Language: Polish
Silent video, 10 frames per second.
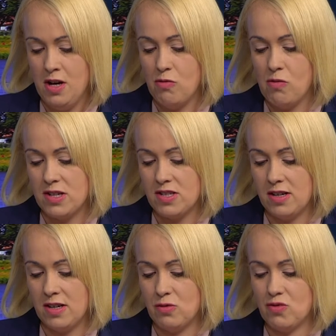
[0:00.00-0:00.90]

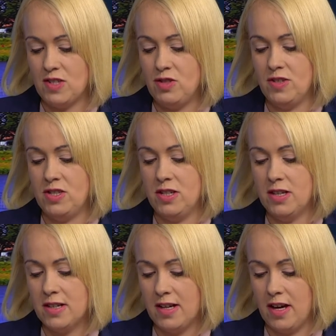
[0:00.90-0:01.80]
Łukaszenka już właściwie się nie
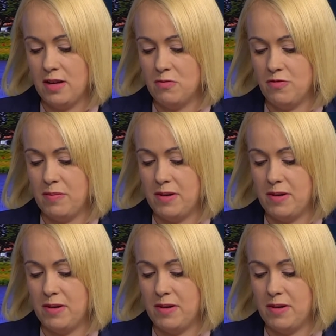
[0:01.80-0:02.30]
kryje i mówi